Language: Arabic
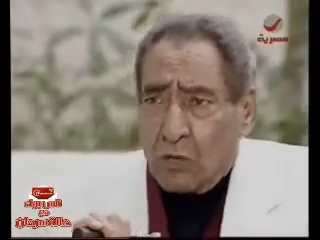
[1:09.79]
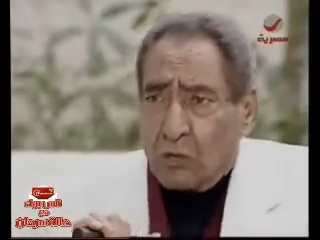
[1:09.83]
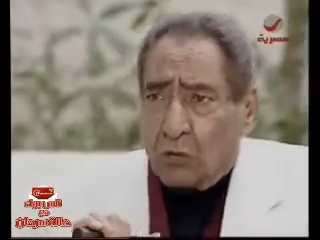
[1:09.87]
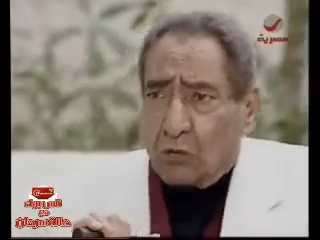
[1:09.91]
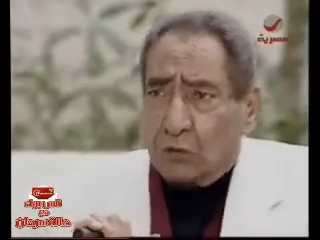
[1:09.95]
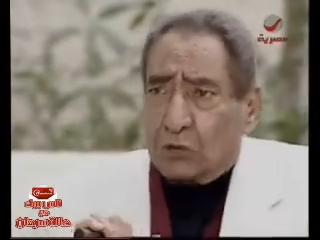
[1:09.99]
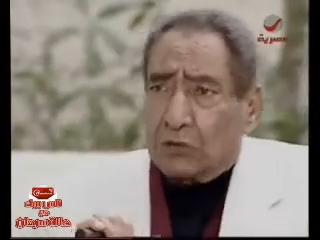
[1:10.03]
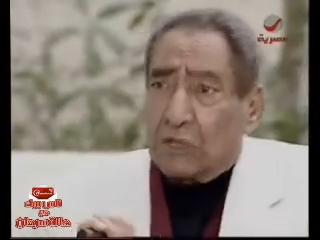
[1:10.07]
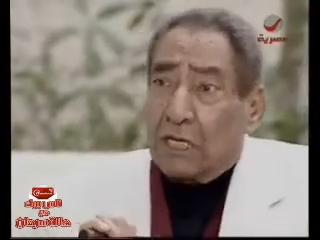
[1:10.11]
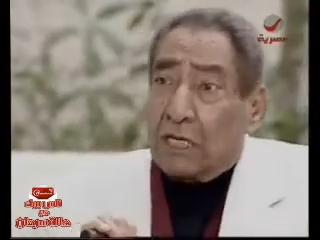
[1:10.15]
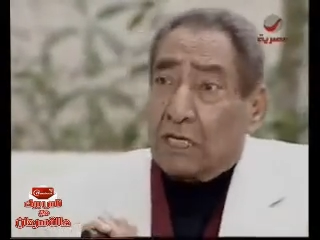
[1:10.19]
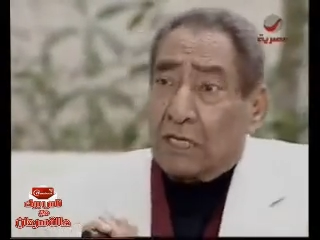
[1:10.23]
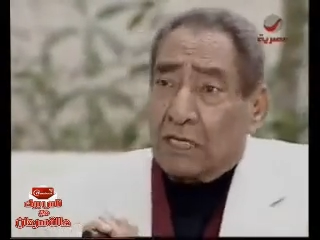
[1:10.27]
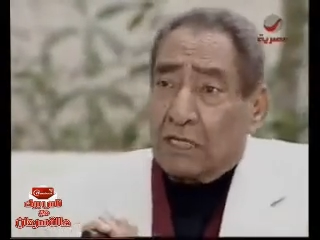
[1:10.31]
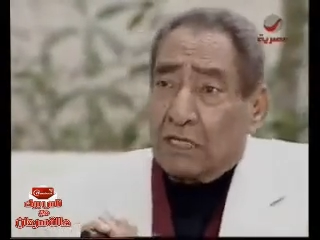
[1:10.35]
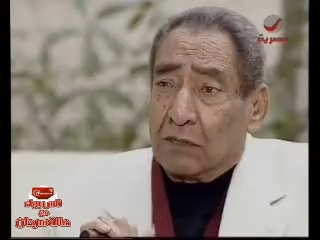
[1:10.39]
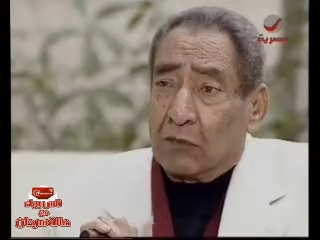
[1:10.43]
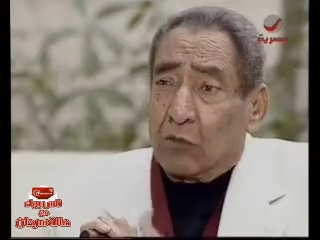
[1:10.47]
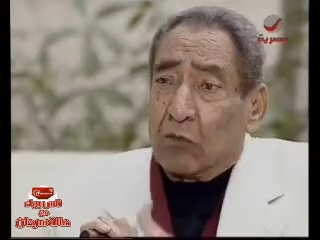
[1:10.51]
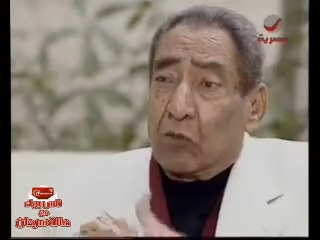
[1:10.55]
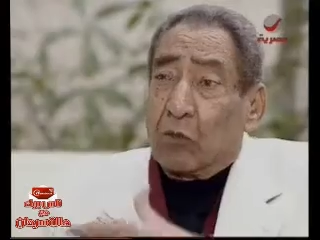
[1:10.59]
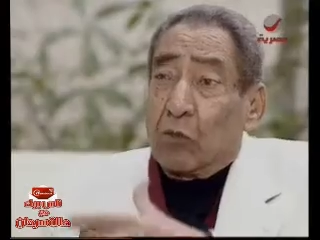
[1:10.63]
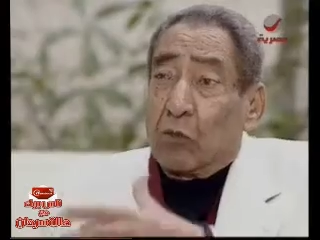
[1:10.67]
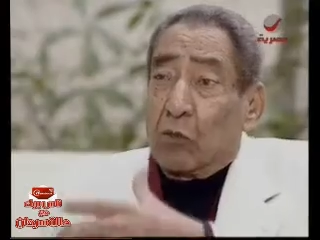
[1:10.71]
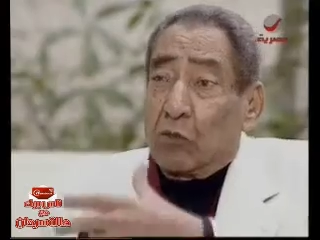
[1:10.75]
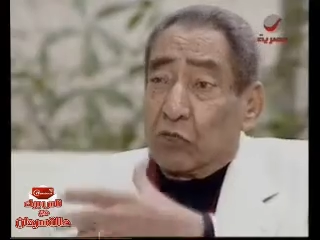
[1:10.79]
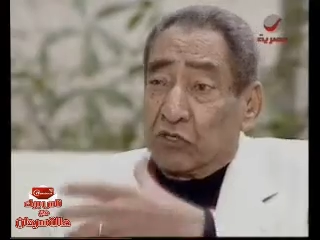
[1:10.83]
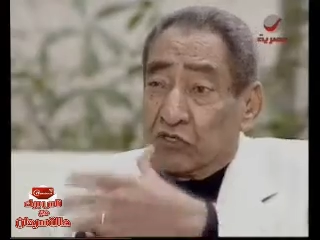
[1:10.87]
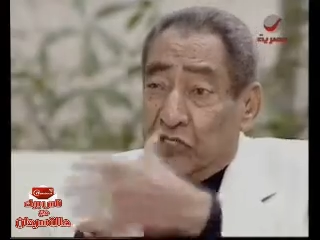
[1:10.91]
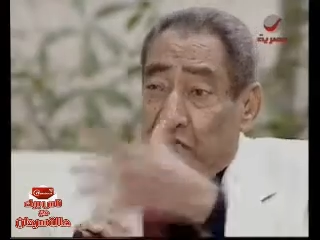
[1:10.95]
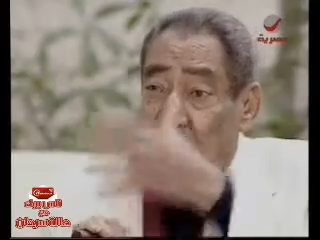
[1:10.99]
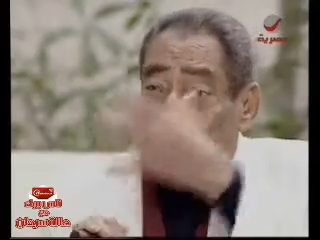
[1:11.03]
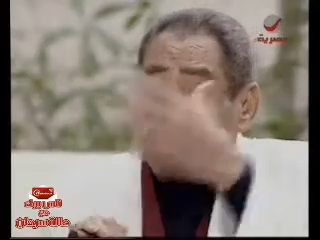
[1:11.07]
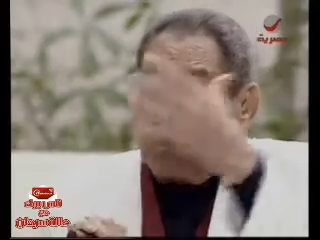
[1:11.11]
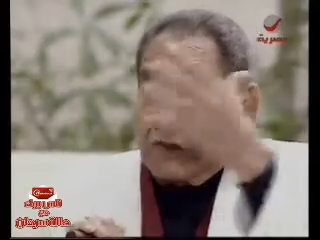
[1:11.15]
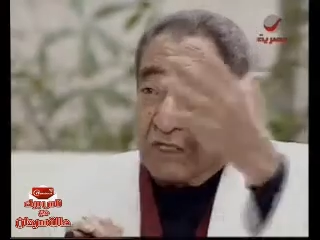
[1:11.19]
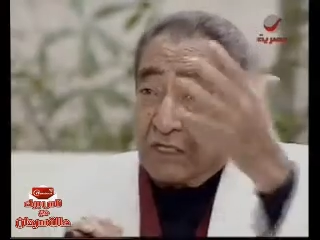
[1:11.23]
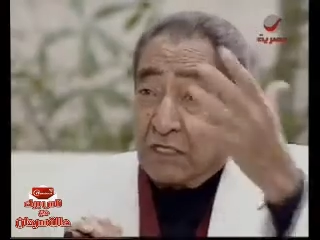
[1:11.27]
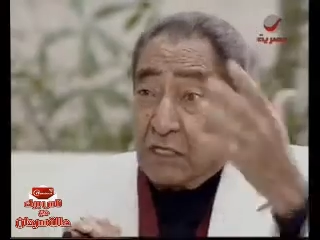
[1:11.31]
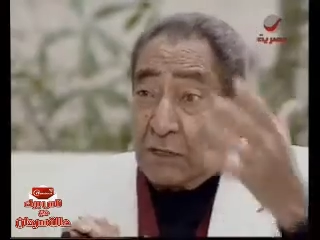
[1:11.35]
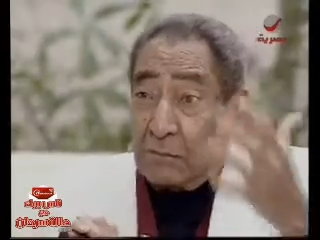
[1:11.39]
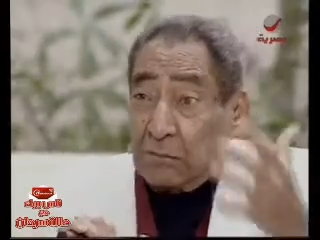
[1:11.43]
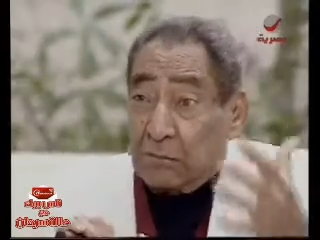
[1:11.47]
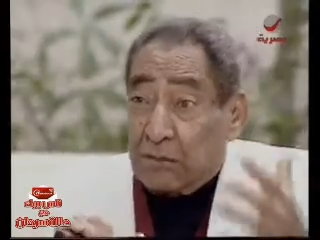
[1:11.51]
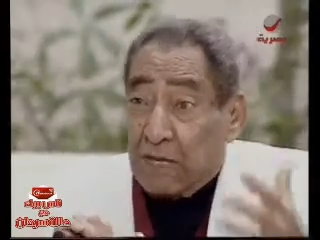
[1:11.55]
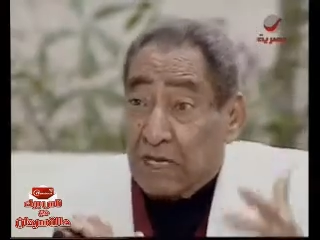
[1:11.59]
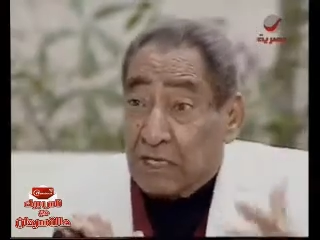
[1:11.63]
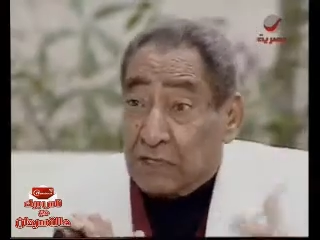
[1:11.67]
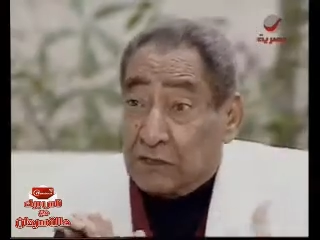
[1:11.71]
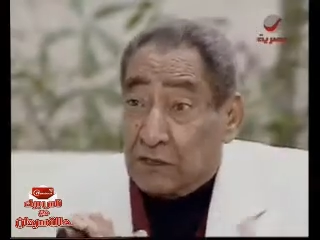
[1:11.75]
وداري وشايفين
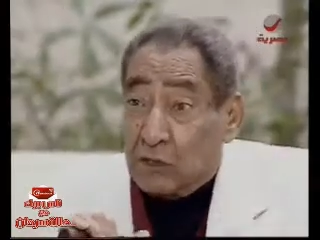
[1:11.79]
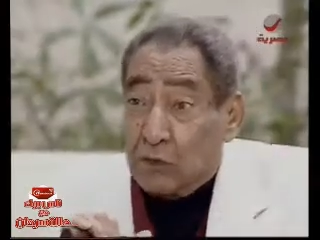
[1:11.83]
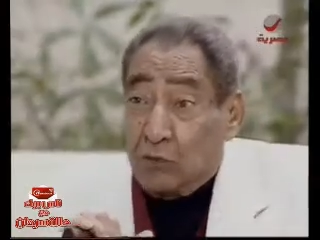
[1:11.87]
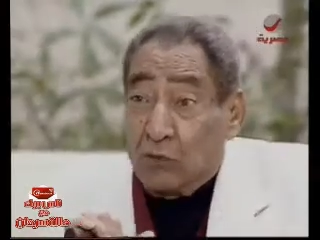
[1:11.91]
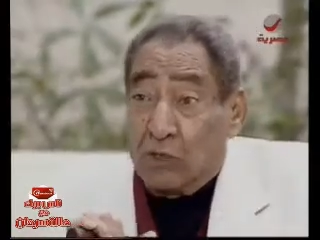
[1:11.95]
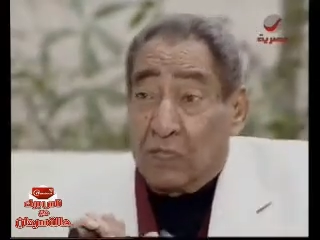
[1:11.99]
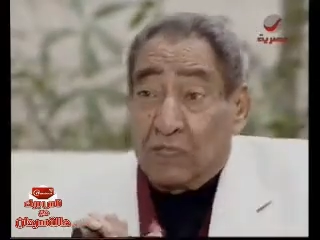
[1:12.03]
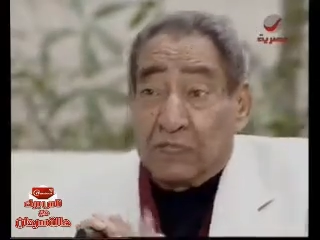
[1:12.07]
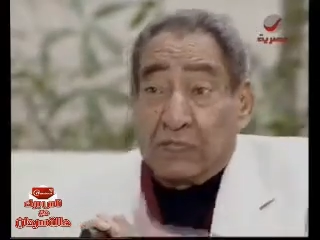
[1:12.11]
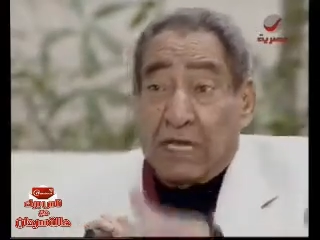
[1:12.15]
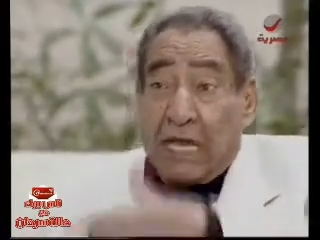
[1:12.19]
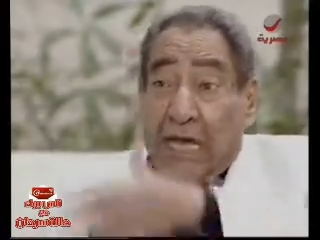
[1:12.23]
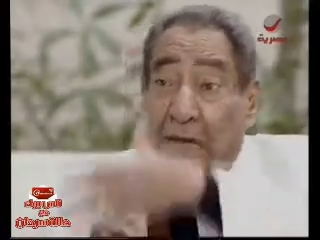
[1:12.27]
الباطل واحنا